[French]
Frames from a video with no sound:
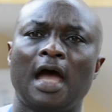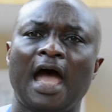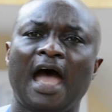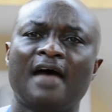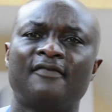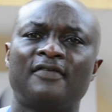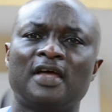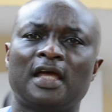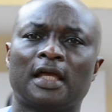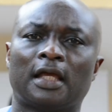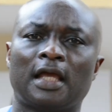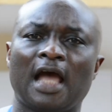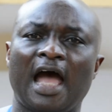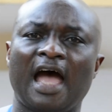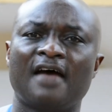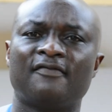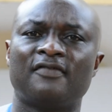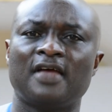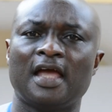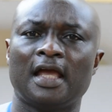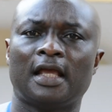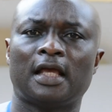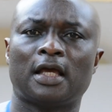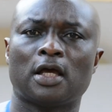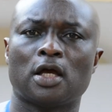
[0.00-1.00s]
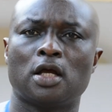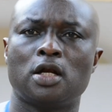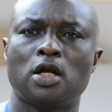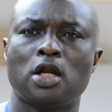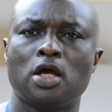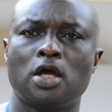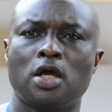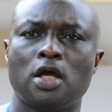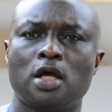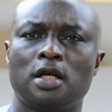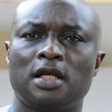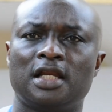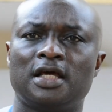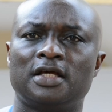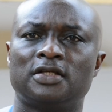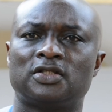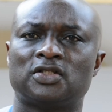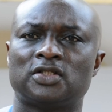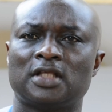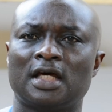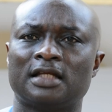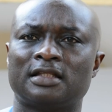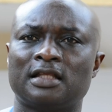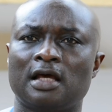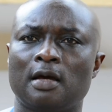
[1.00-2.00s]
avec, avec les
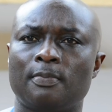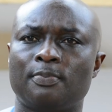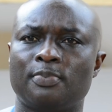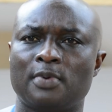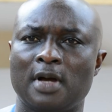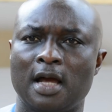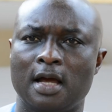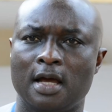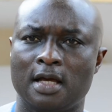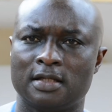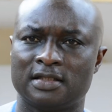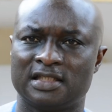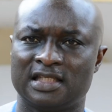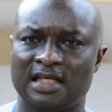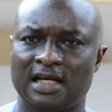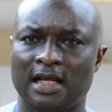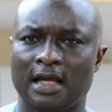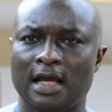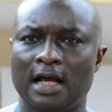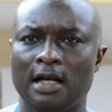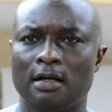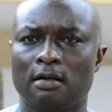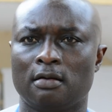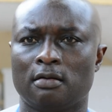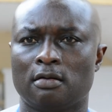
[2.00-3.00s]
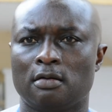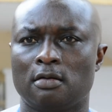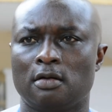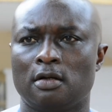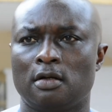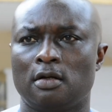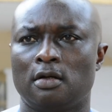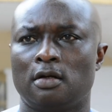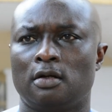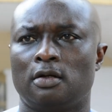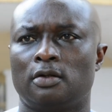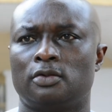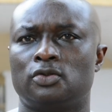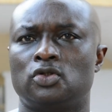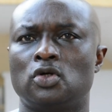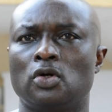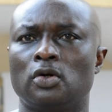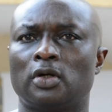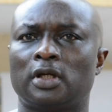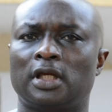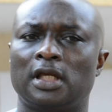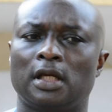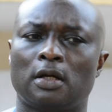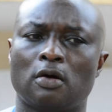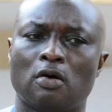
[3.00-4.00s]
startups en Sénégal,
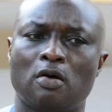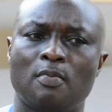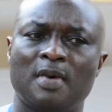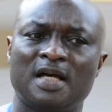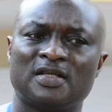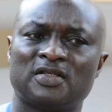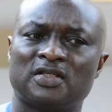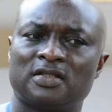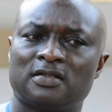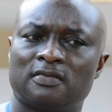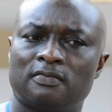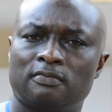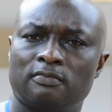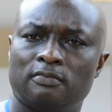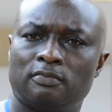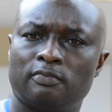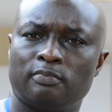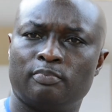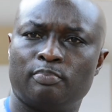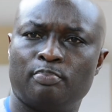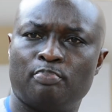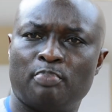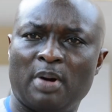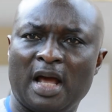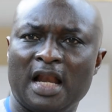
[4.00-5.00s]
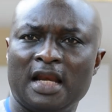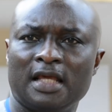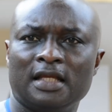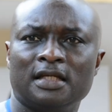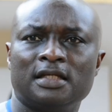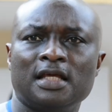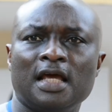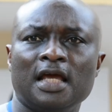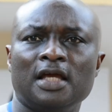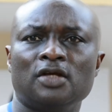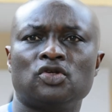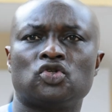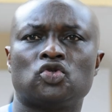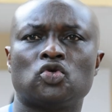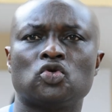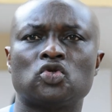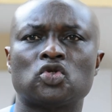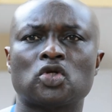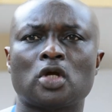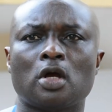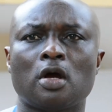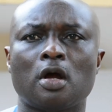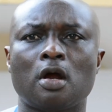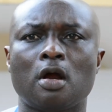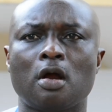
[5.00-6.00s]
de qui commencent par l'idée
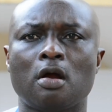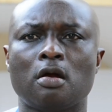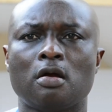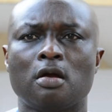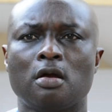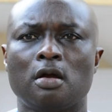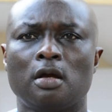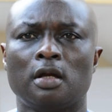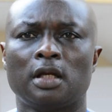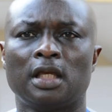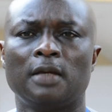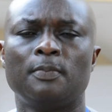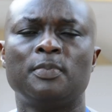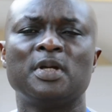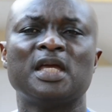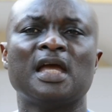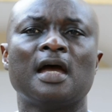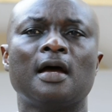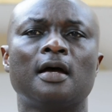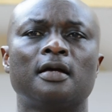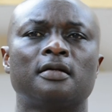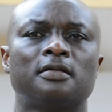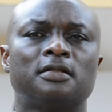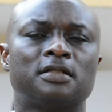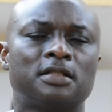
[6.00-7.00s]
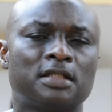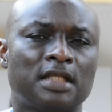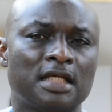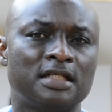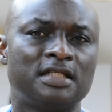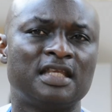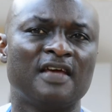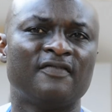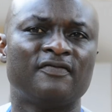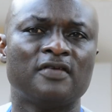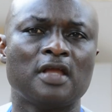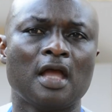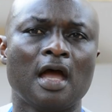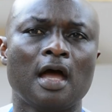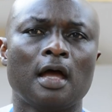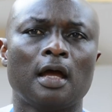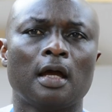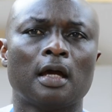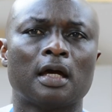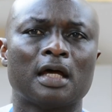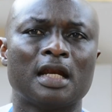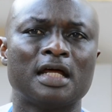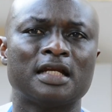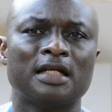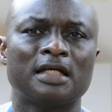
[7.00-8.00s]
jusqu'à qui de devenir
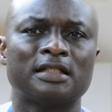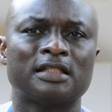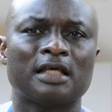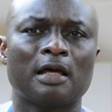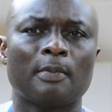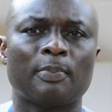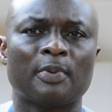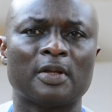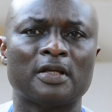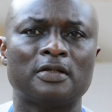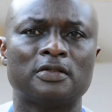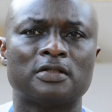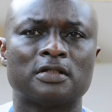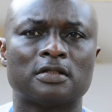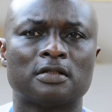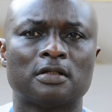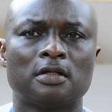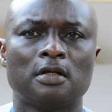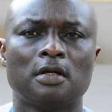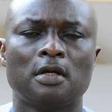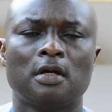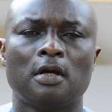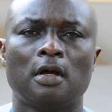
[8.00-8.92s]
une grande entreprise.